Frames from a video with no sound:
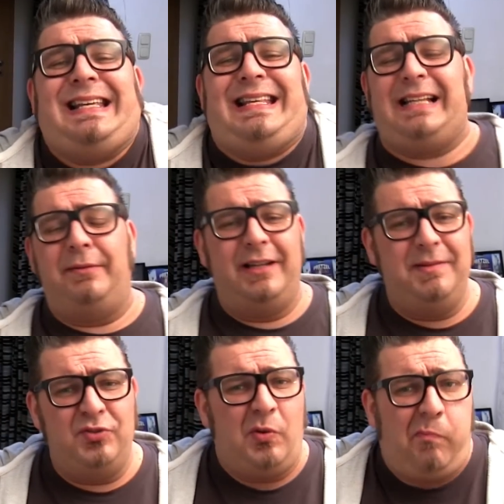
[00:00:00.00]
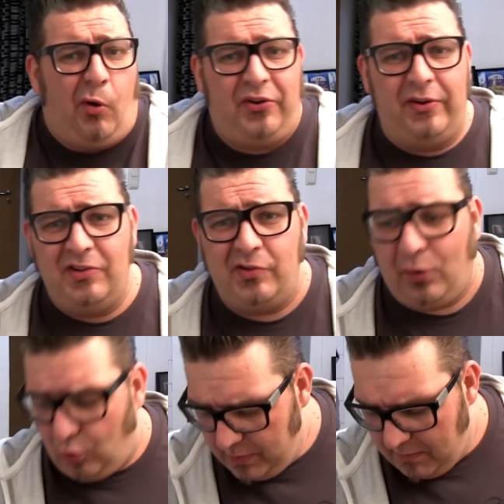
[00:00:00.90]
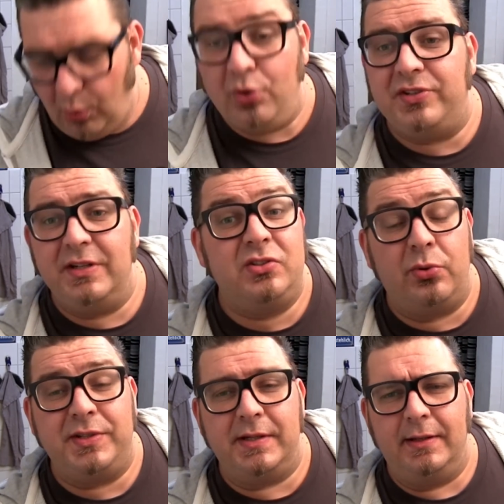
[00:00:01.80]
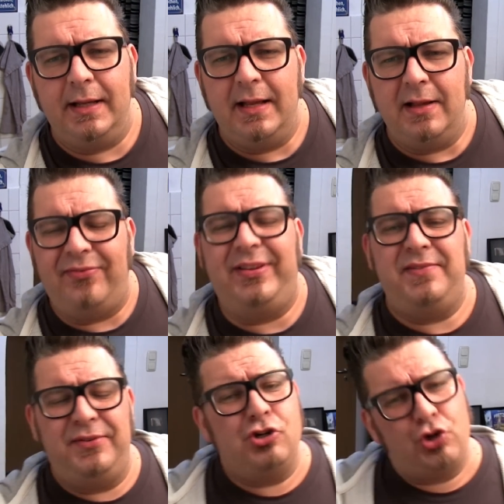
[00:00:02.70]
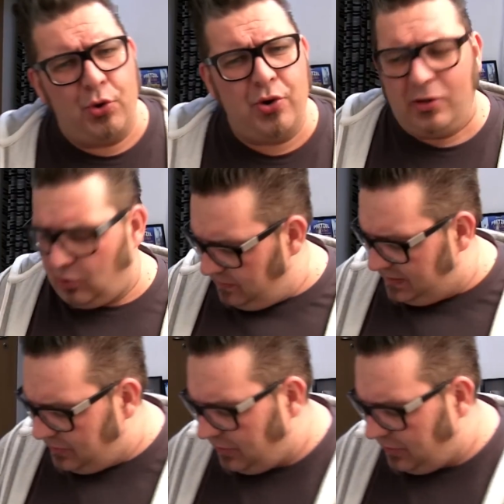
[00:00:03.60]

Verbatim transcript: Ist aber in so einem Pott, in so einer Kumme bloß eine Soße. Viel, viel schöner kommt sie